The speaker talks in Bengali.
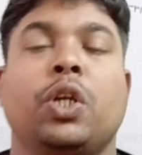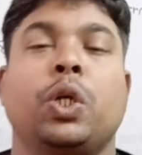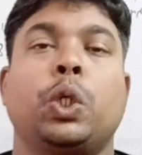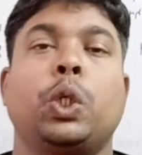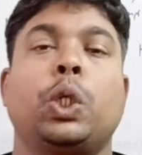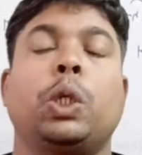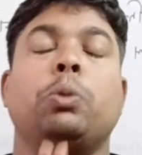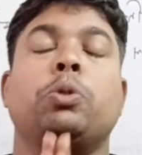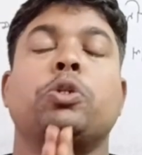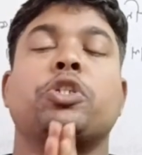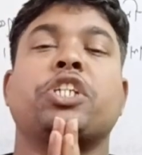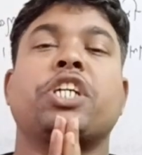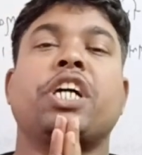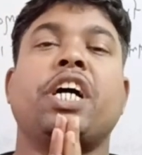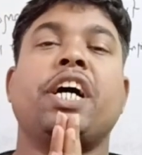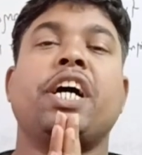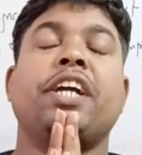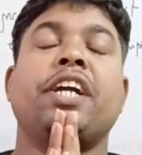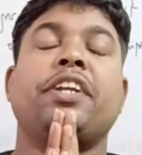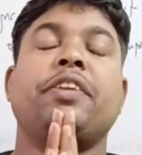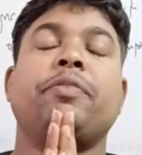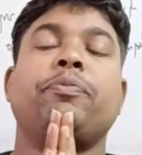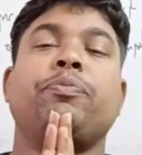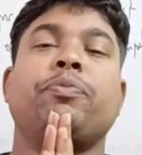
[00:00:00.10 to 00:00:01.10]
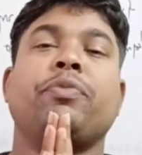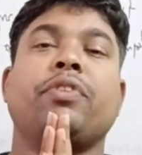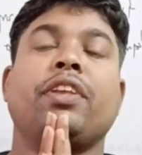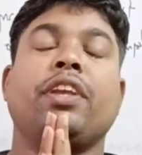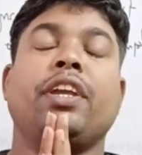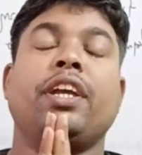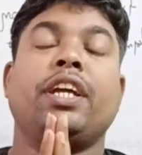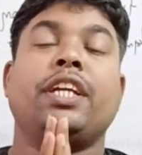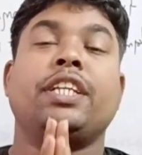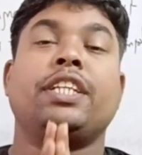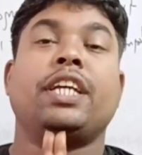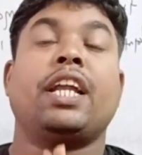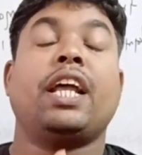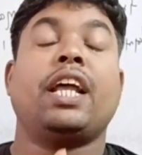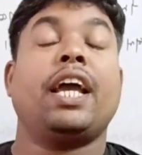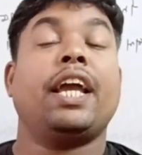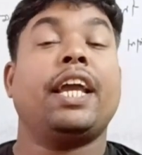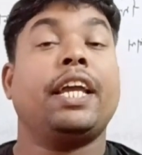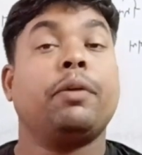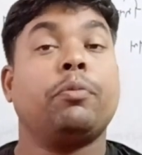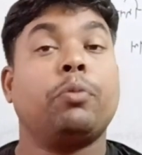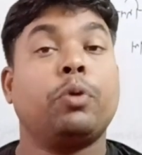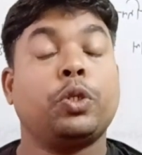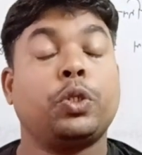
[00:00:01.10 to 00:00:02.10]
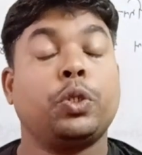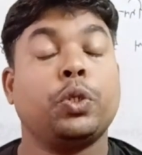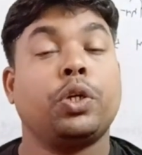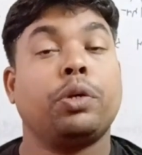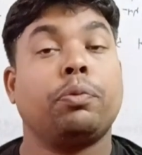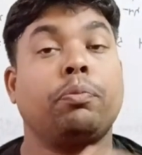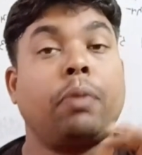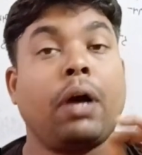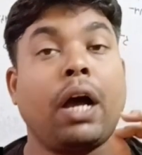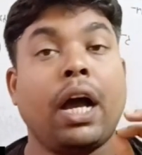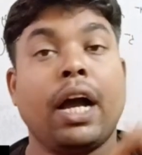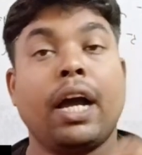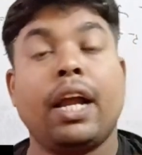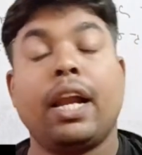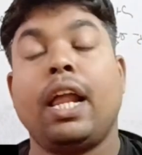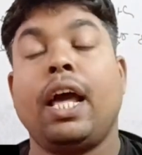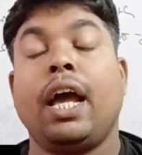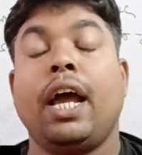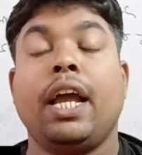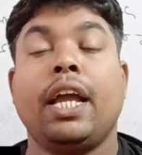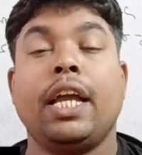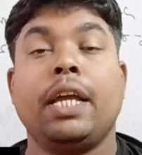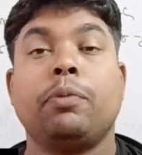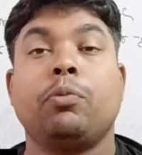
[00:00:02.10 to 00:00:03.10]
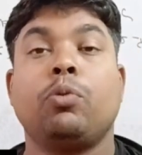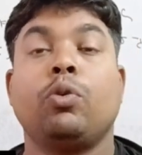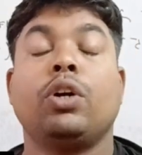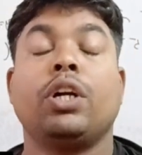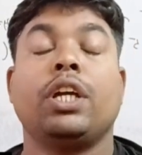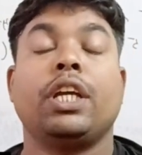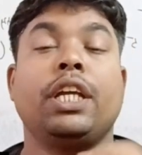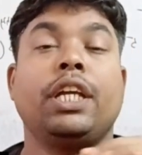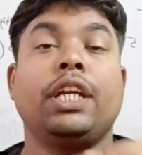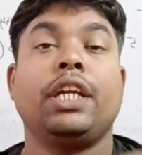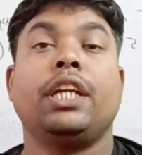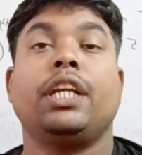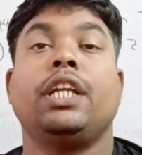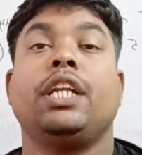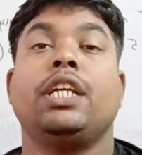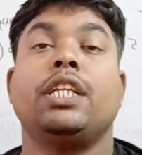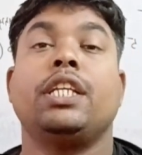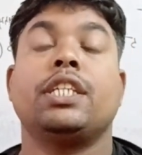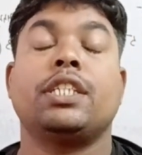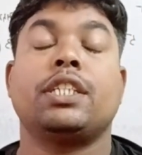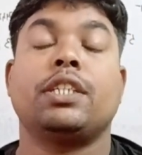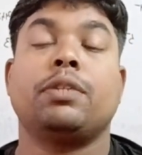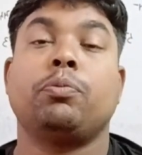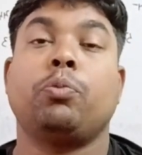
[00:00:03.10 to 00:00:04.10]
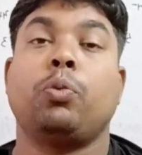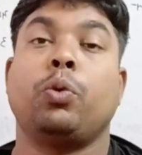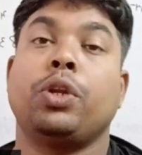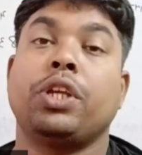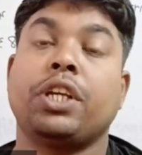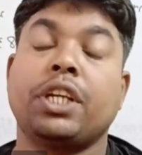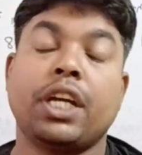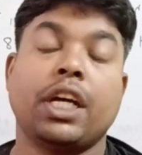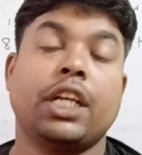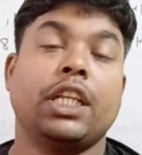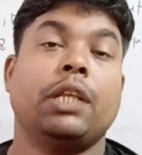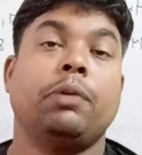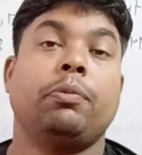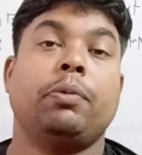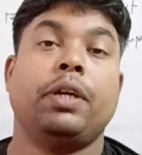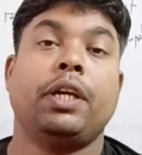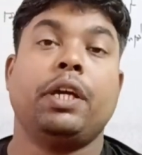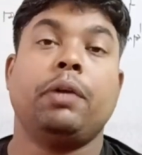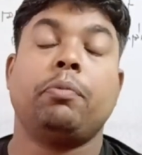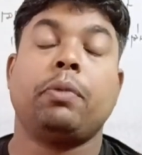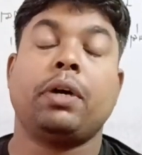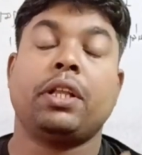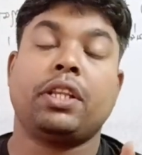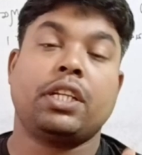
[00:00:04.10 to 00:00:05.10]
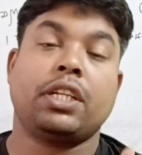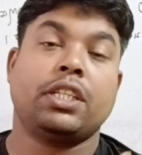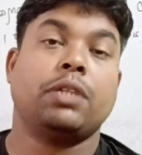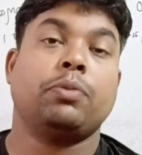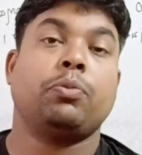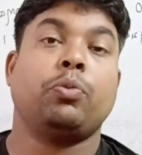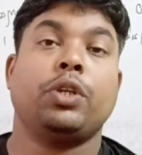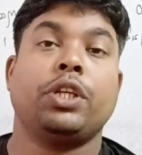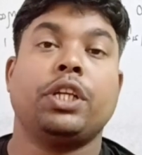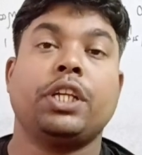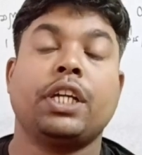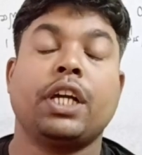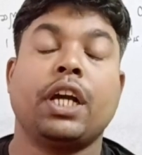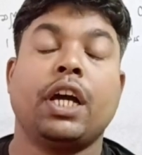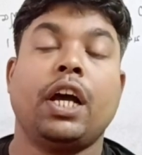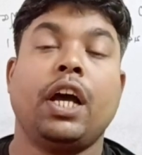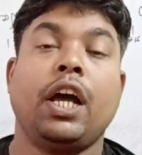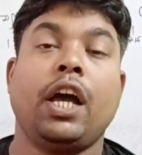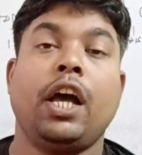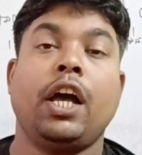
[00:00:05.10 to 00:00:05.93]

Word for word: নমস্কার যারা এই বছর বাংলা এবং ইংলিশ পরীক্ষা দেবে মাদ্রাসা পরীক্ষা